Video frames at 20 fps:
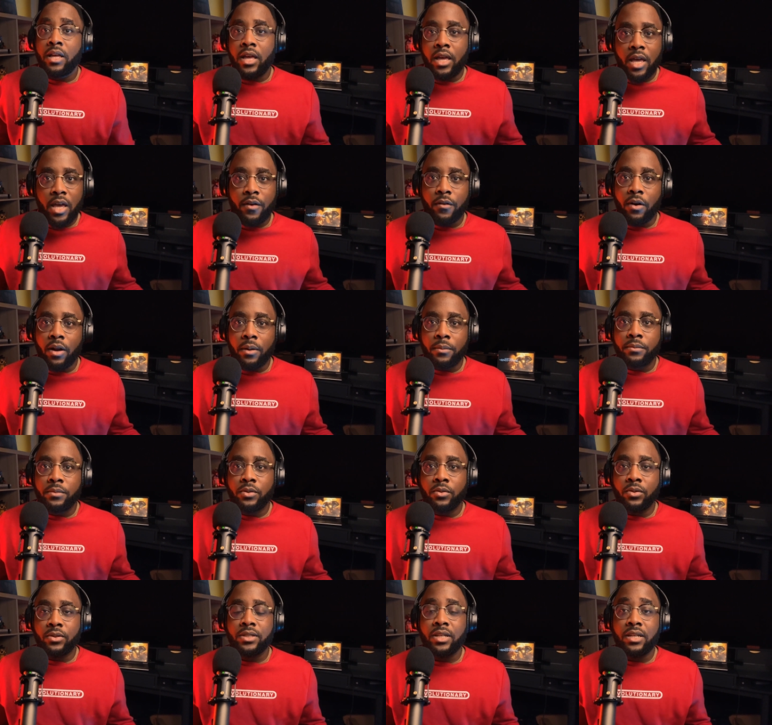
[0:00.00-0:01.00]
Et voilà.
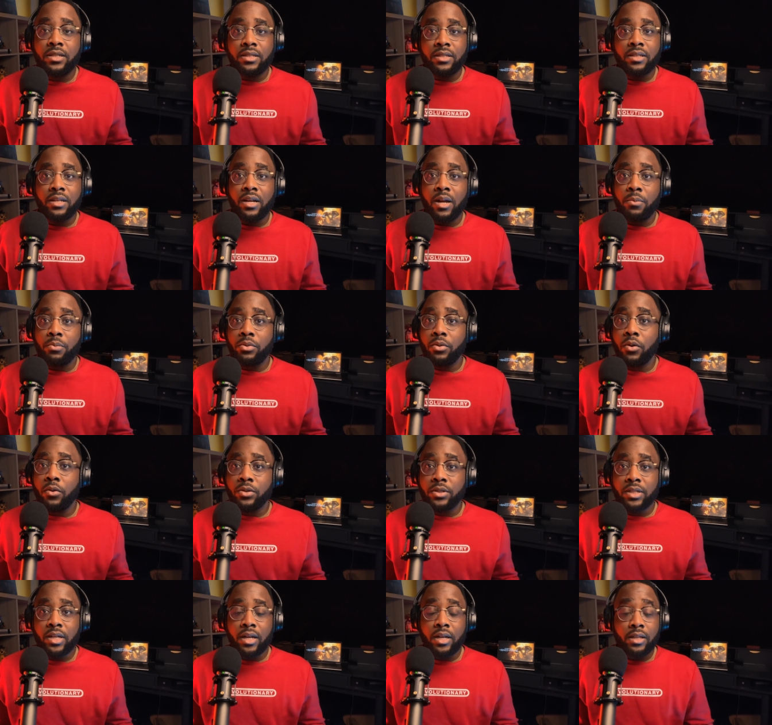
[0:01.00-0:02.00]
Donc ça, c'était la plus
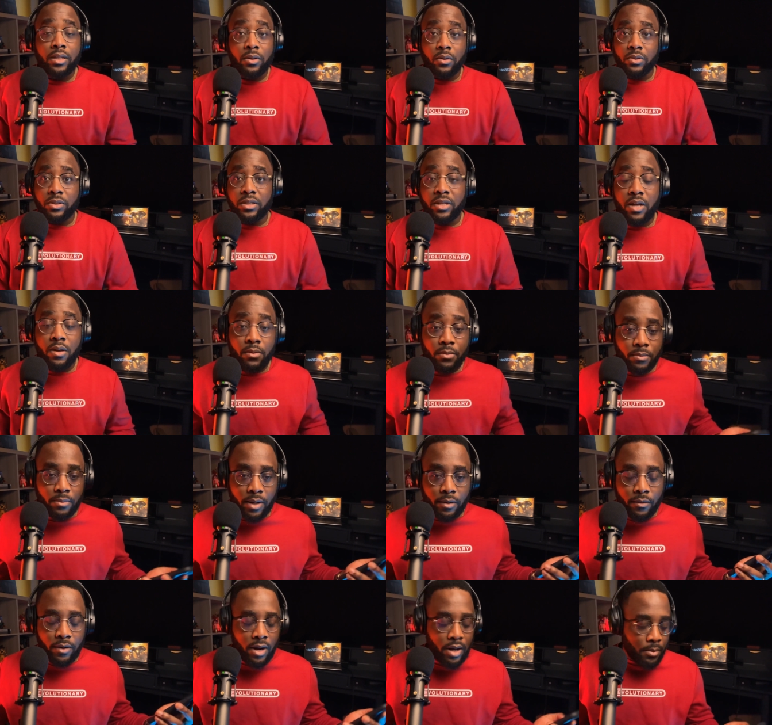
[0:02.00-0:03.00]
grosse crainte. Et on se disait,
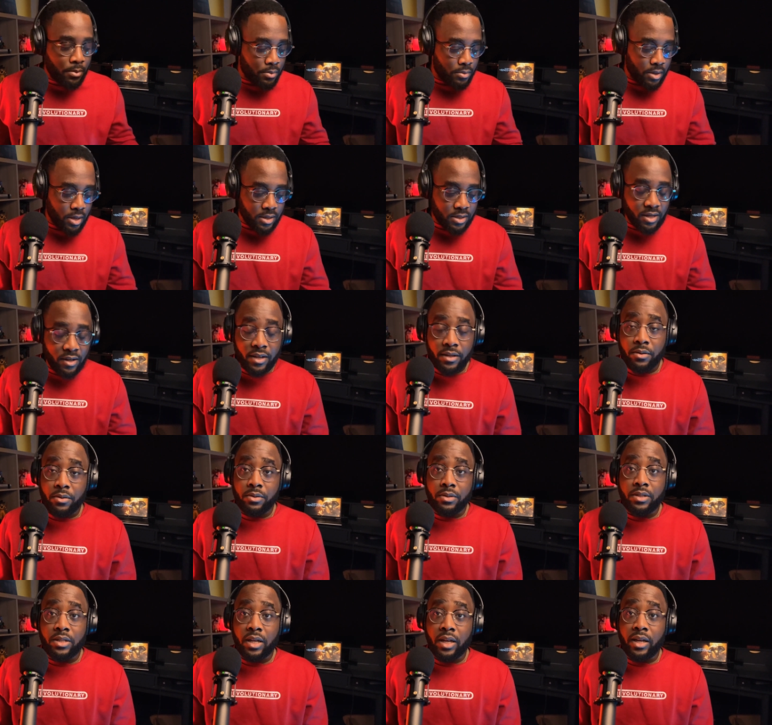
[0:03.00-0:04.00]
bah voilà, putain, ça va être
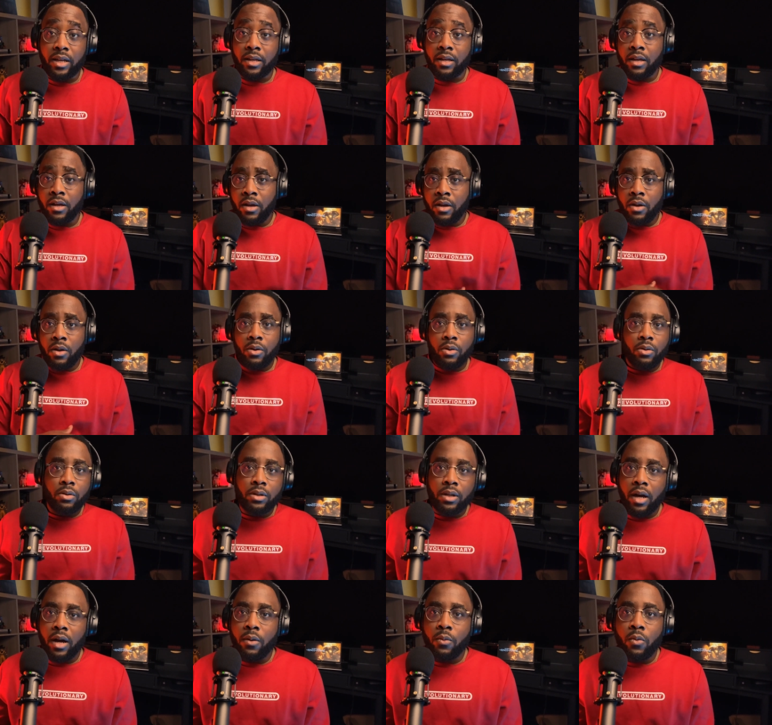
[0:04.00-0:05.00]
une série
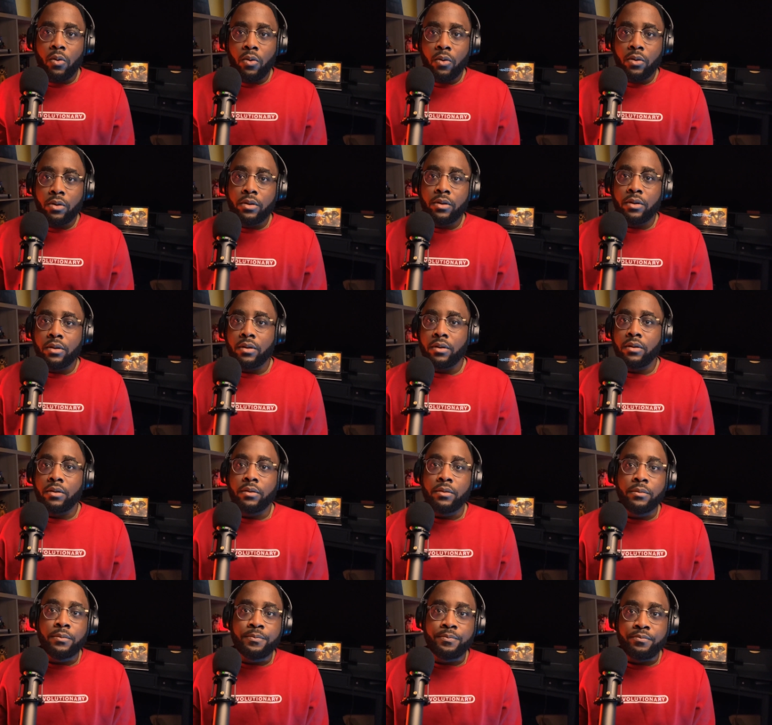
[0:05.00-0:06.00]
ultra woke. Euh,